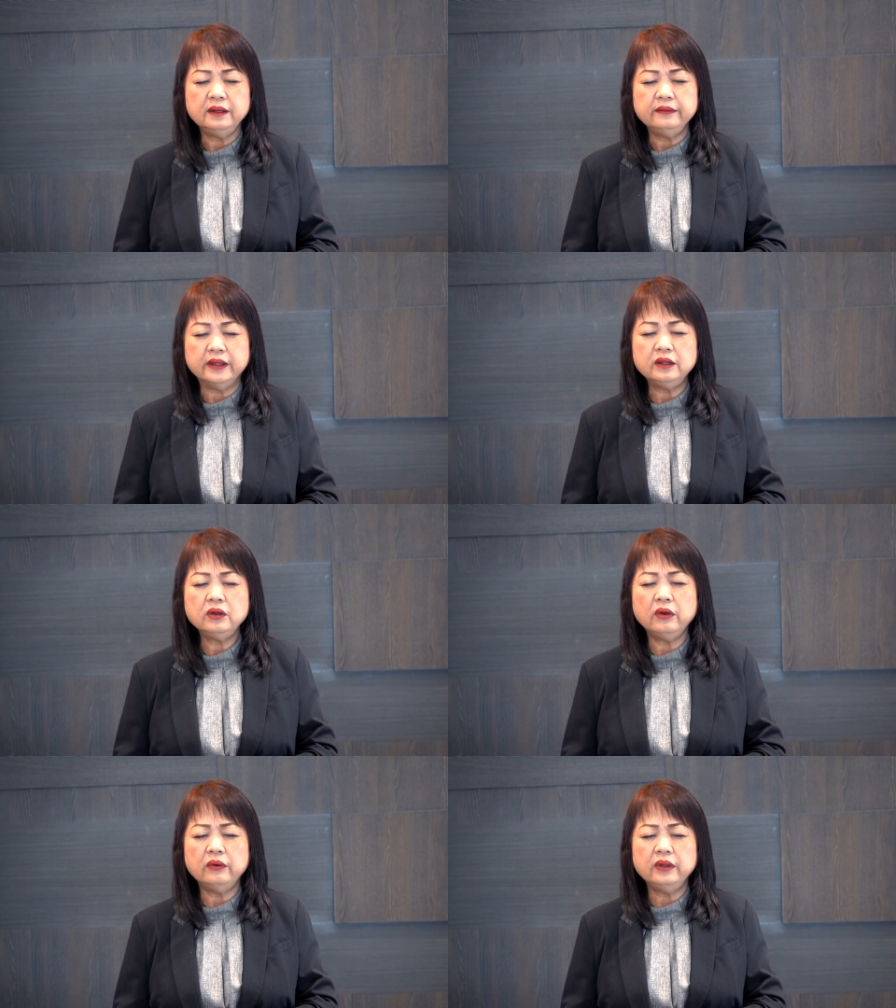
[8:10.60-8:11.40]
能
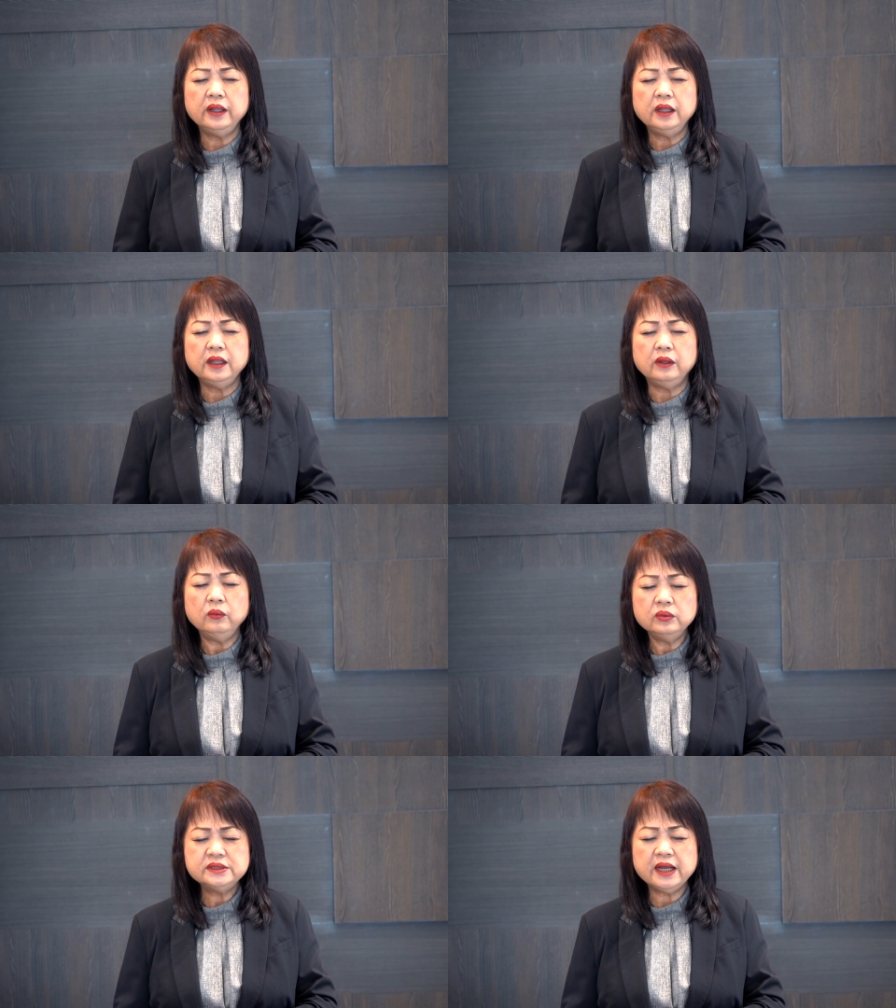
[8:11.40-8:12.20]
够以
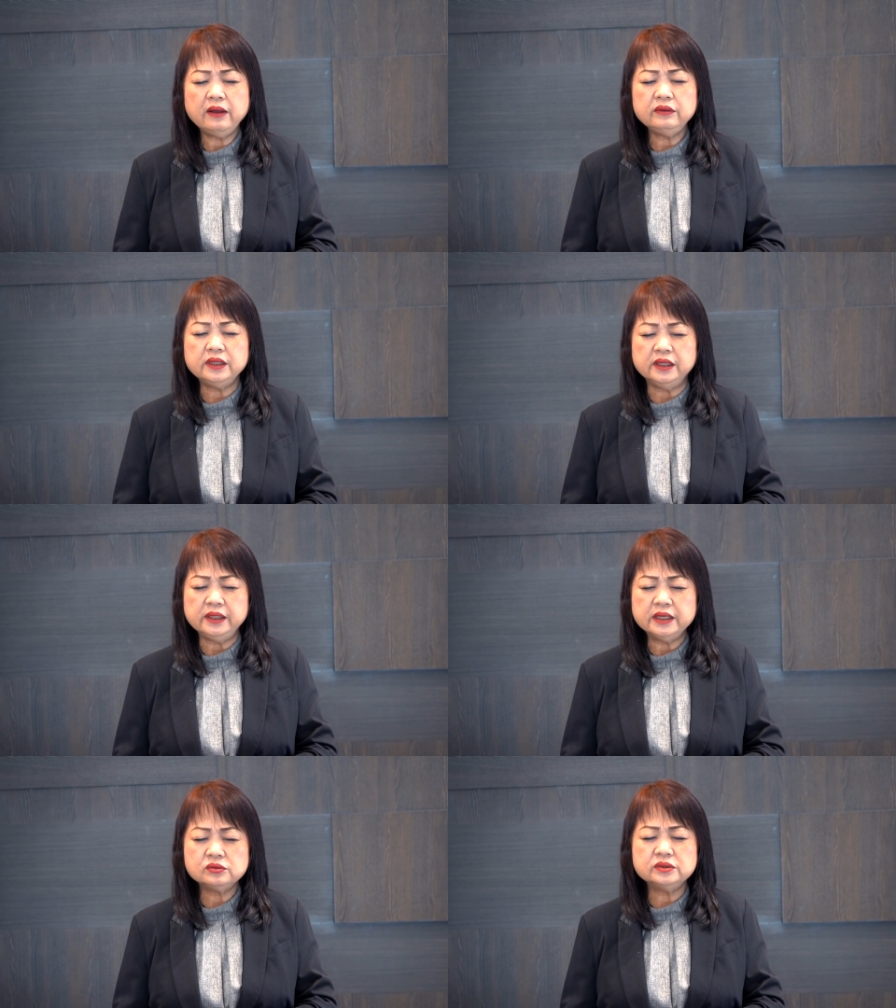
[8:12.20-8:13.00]
呼召，以
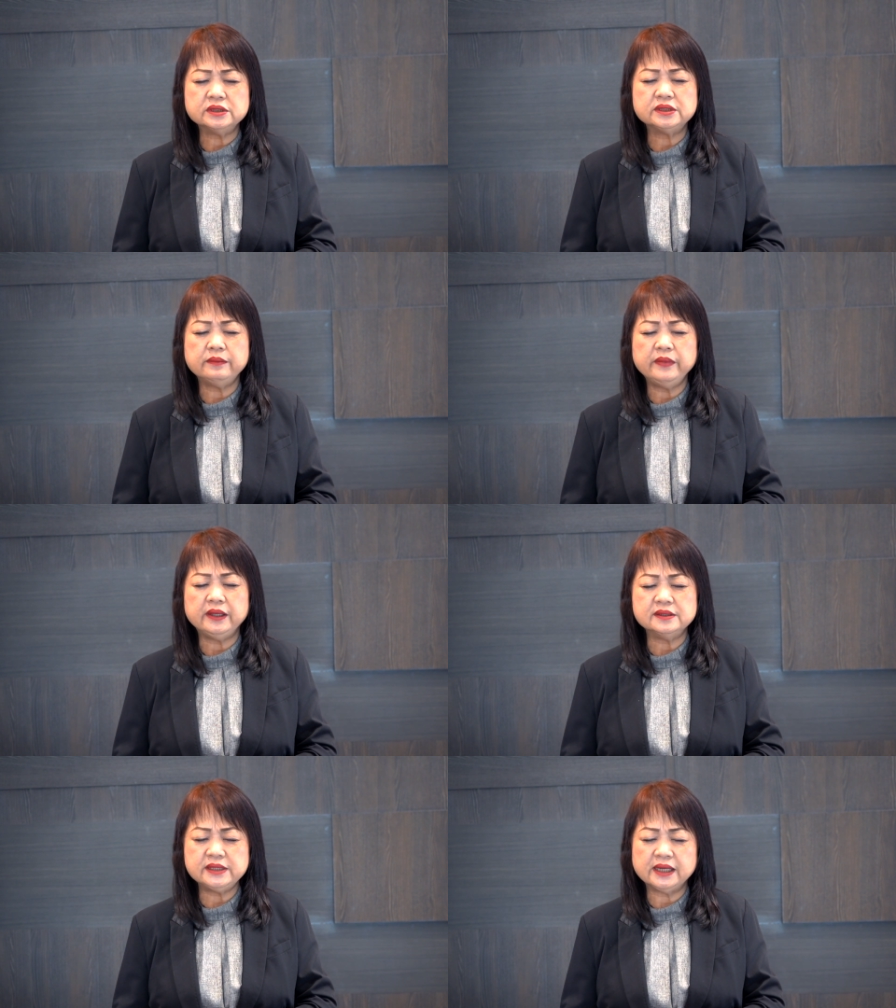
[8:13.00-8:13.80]
耶稣的生
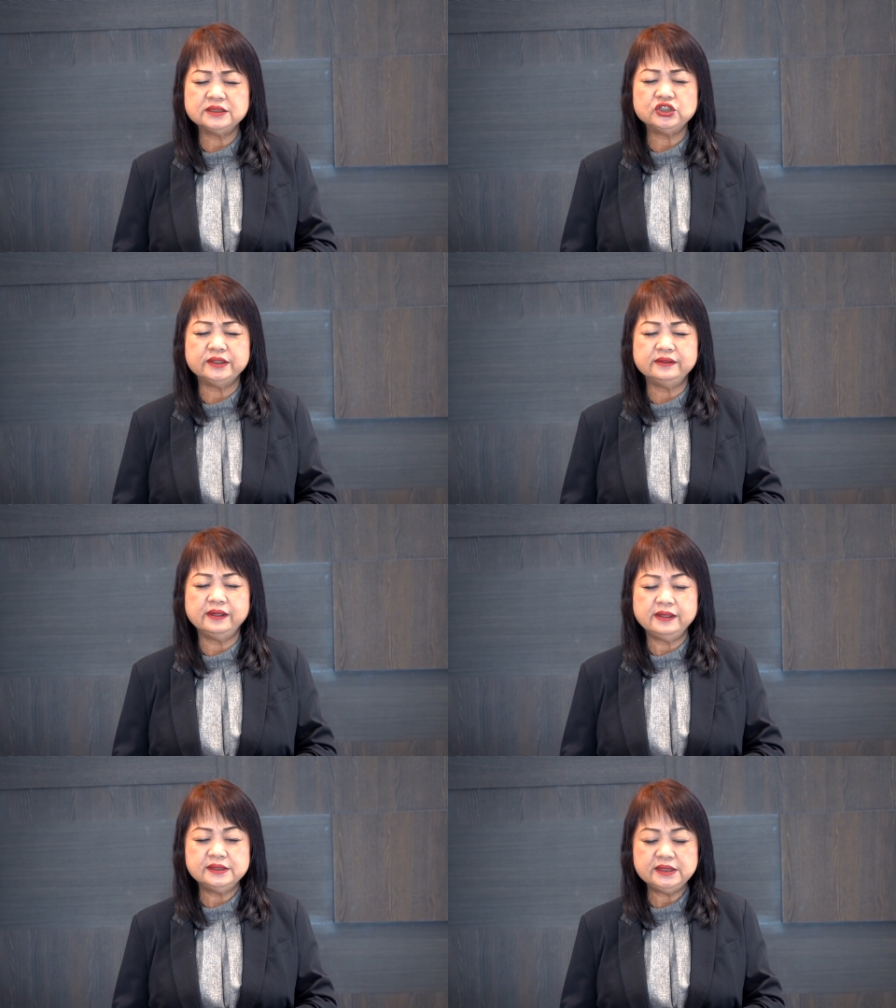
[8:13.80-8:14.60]
命相称。
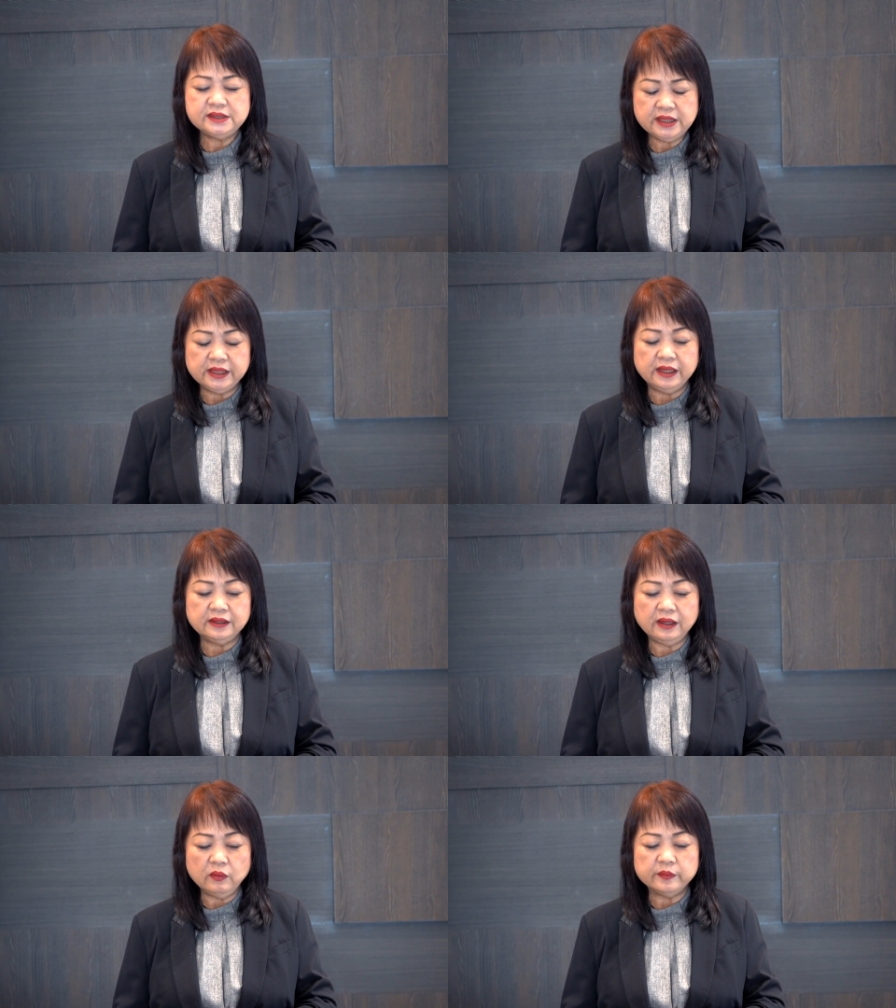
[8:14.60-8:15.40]
谢谢你，
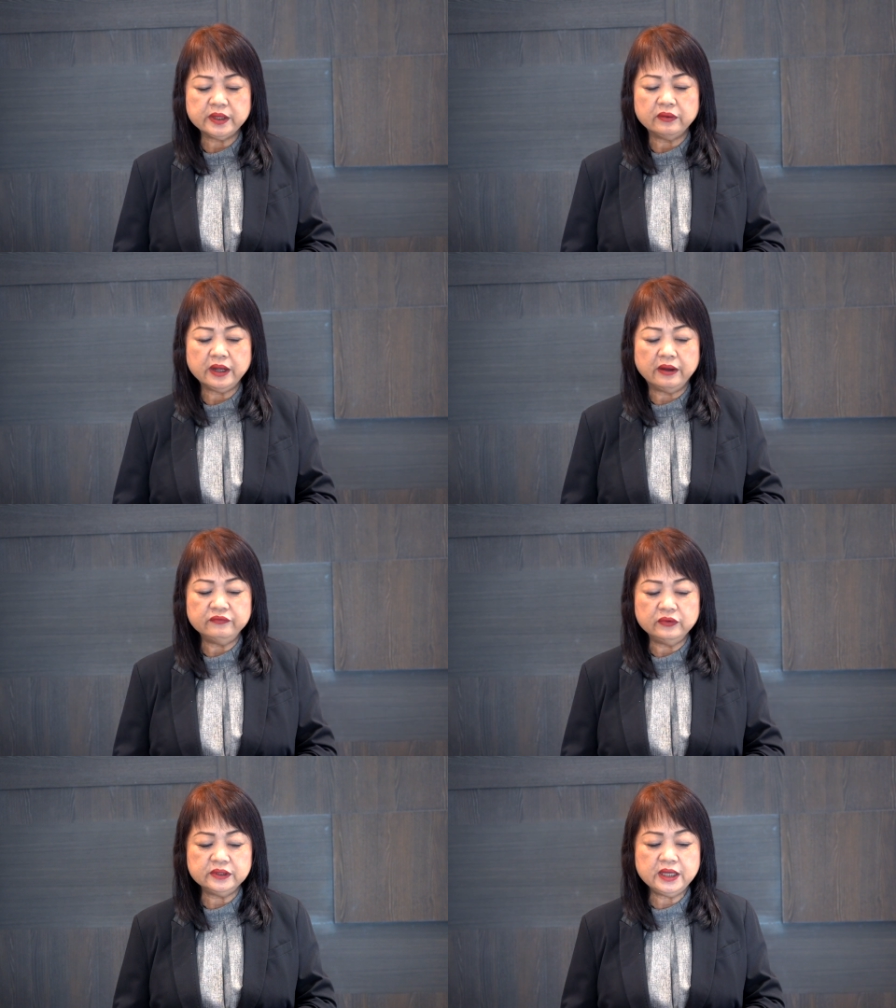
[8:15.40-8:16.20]
听我们祷告，
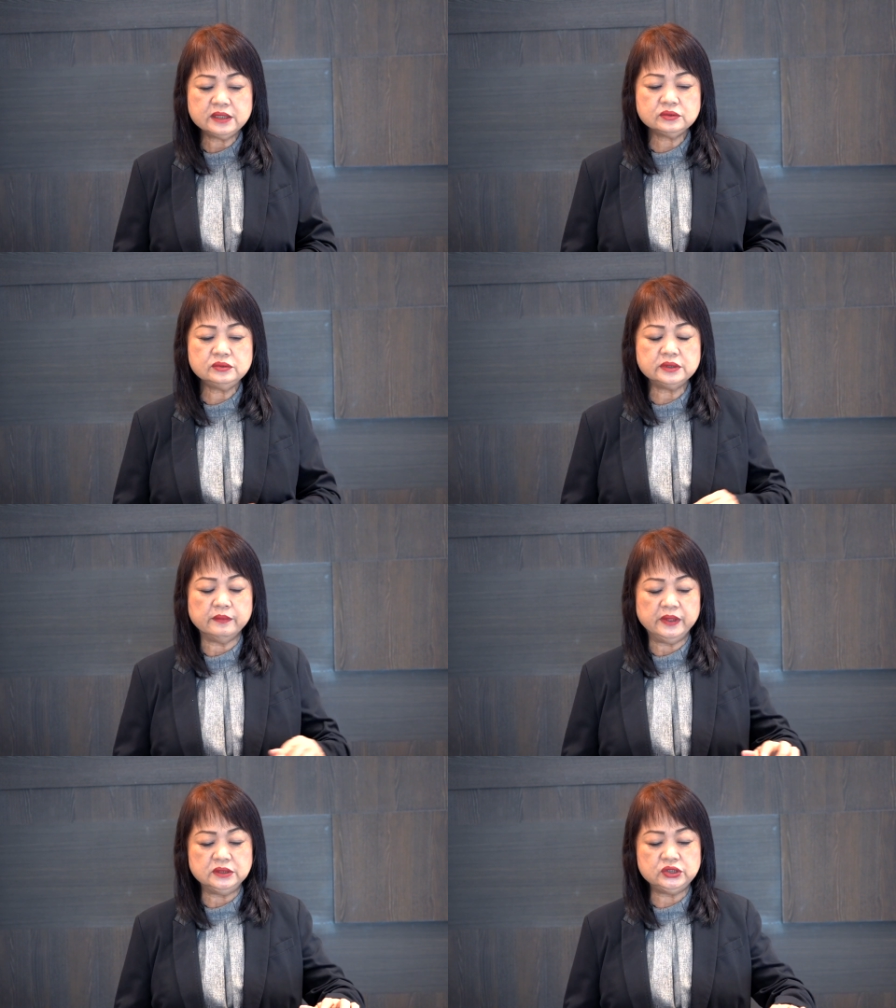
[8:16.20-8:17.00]
奉耶稣的
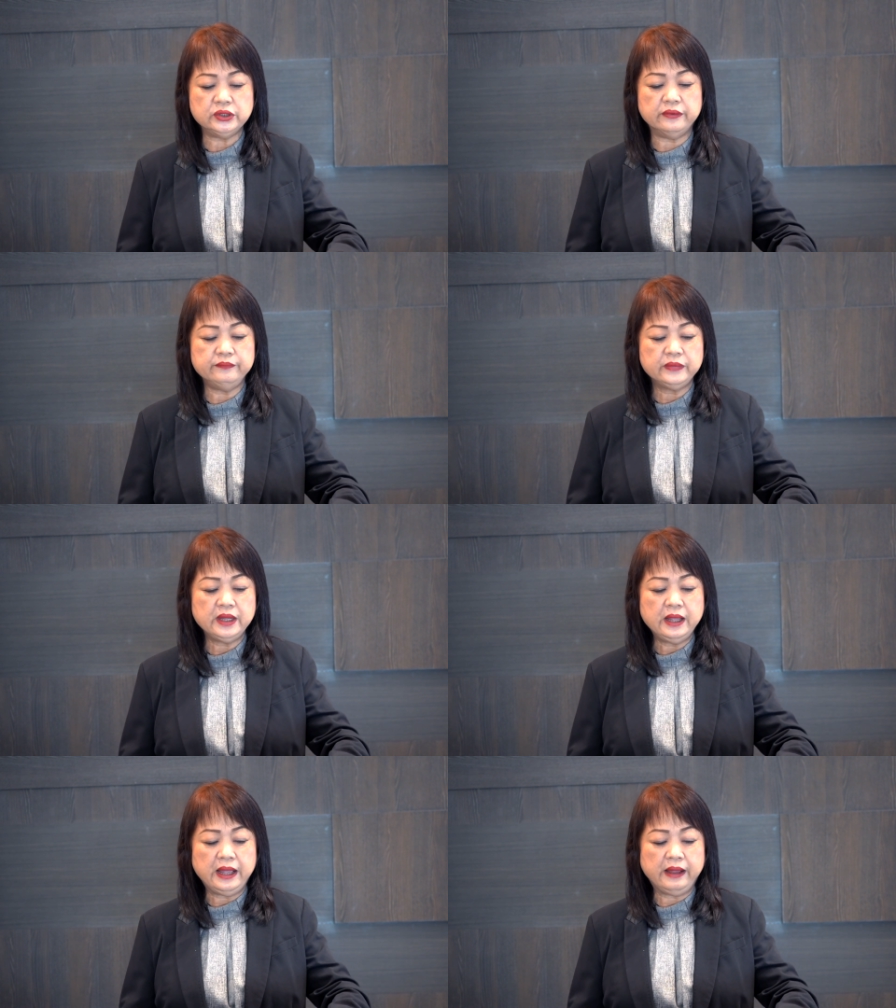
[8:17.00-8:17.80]
名求。
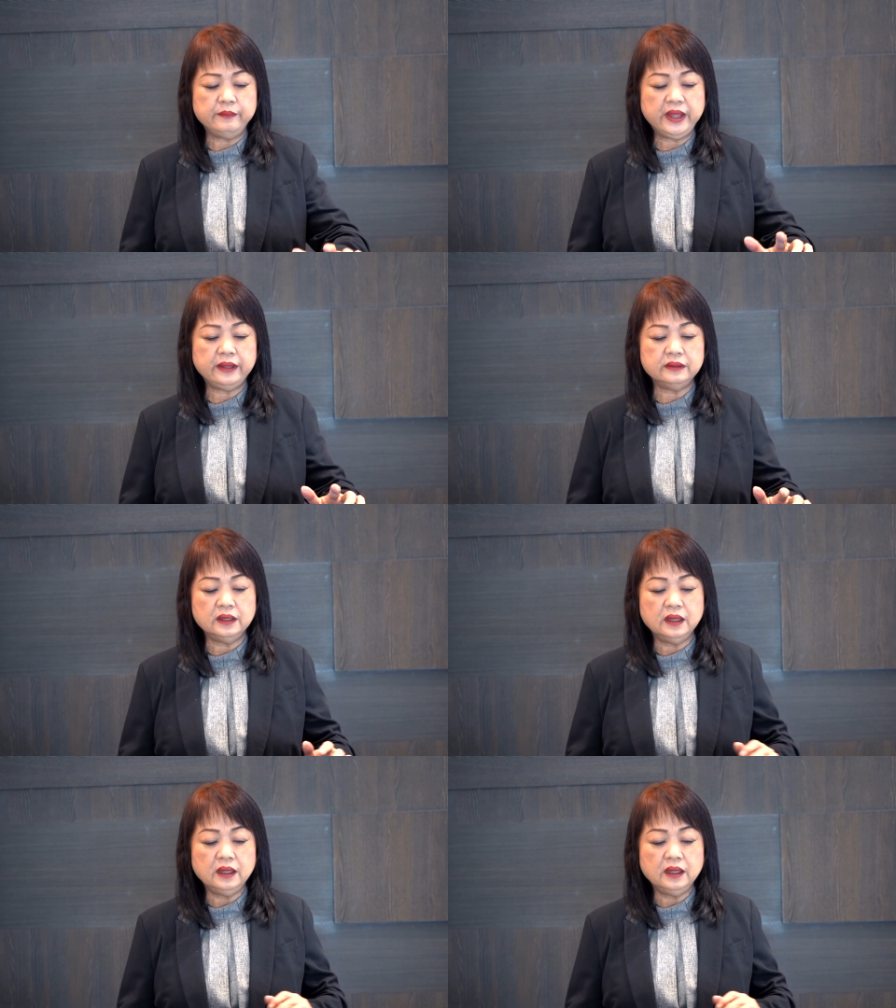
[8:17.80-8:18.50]
阿门。